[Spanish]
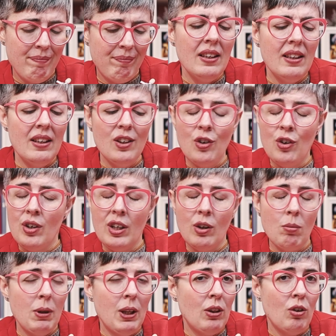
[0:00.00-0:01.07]
Y no os
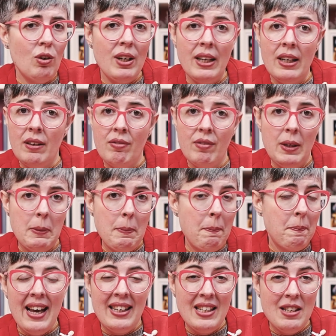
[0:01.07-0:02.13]
recomiendo el EF.
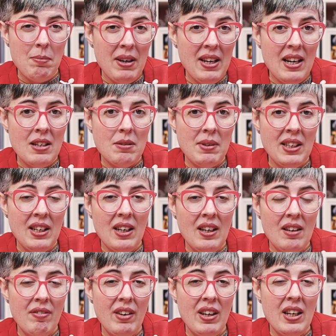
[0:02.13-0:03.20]
Aquí en España las venden en
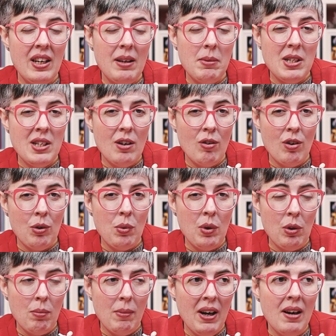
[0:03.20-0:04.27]
F y en M si no
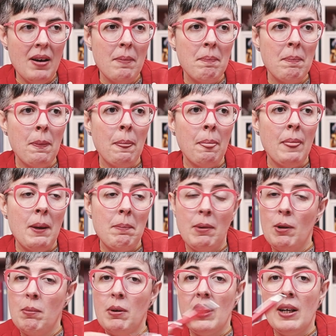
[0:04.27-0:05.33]
recuerdo mal.
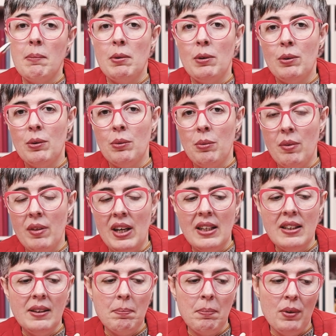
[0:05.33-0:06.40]
Pero, por ejemplo, en
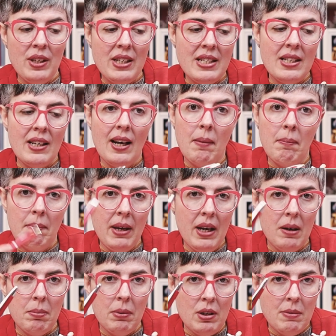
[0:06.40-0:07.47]
Cruzalt podéis
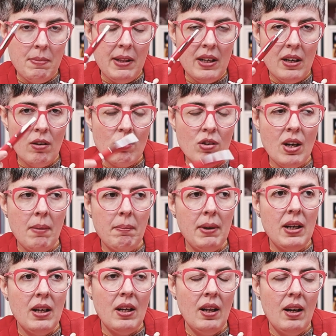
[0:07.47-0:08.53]
cambiar, podéis pedir que os
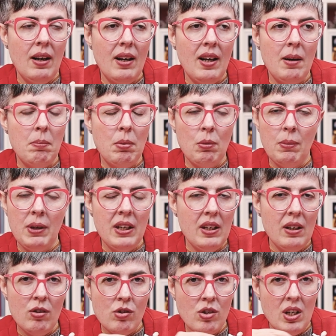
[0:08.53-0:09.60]
cambien el, plumín
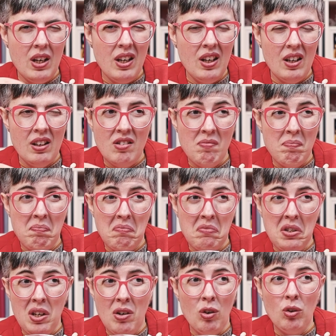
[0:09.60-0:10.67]
y los tienen,
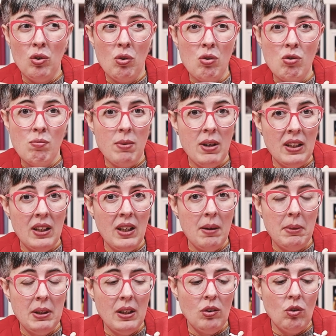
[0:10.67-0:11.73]
si no todos,
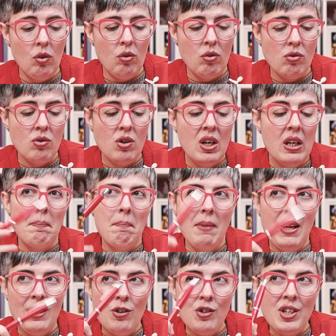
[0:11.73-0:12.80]
prácticamente todos,
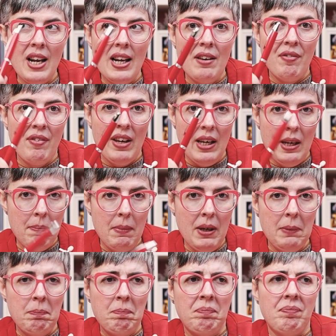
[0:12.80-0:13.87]
menos el
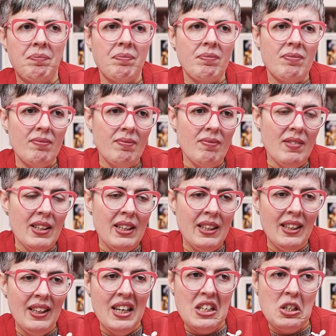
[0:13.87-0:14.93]
FM
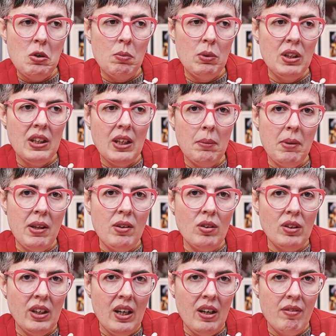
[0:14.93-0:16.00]
que es como un intermedio
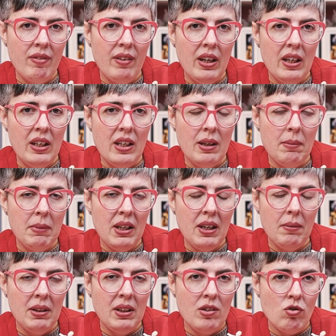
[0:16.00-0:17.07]
entre F y M
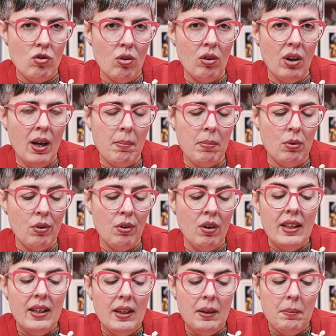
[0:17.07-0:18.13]
que venden solo en Japón.
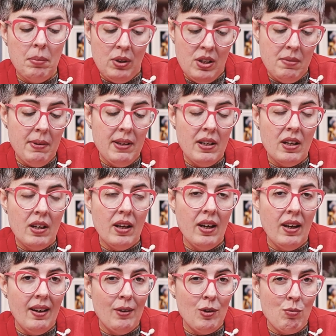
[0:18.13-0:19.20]
Y podéis pedir
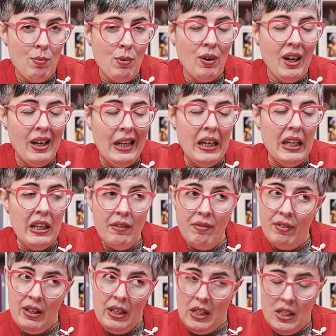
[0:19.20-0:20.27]
que os pongan el e
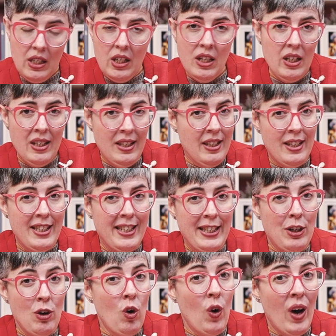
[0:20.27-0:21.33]
F,
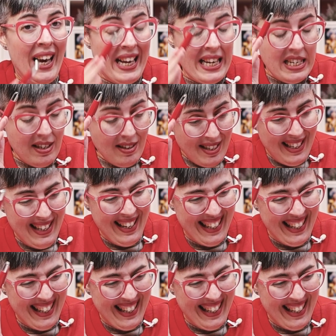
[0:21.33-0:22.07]
No lo hagáis.